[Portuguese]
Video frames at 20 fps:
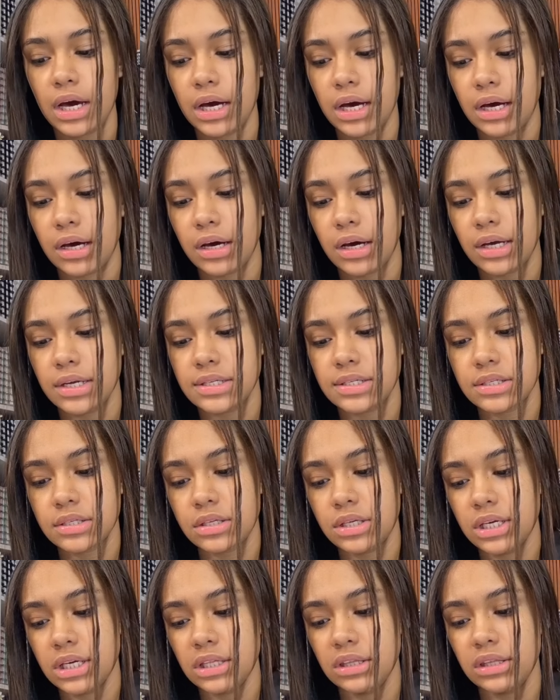A
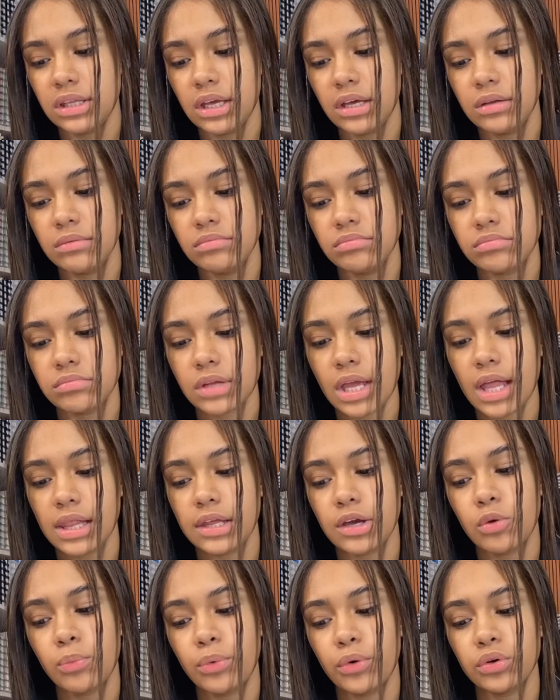escrita,
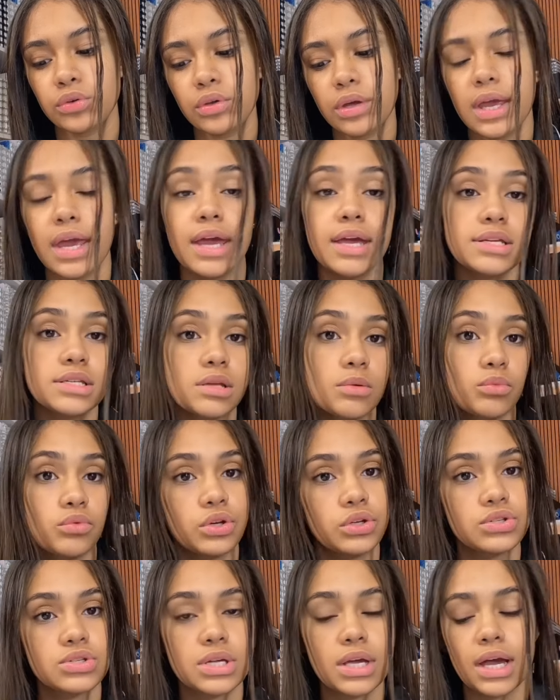galego-português, a é
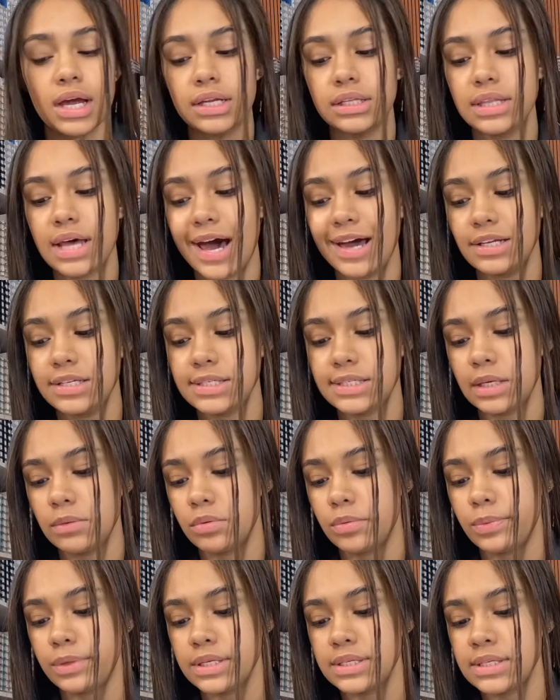musicalidade
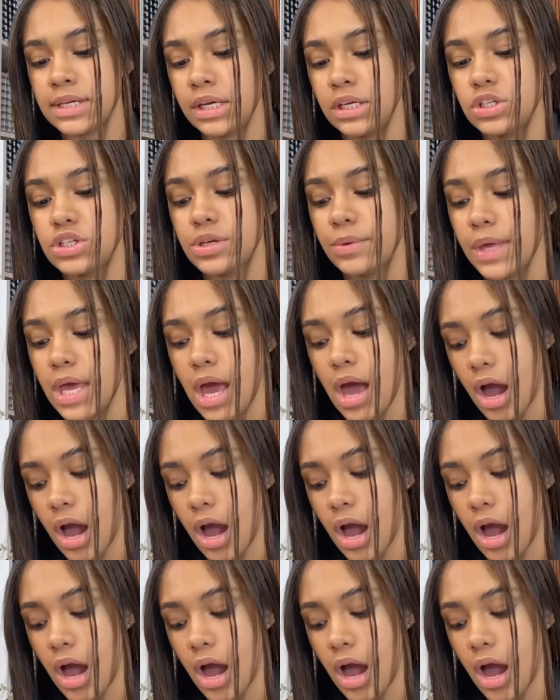sempre presente.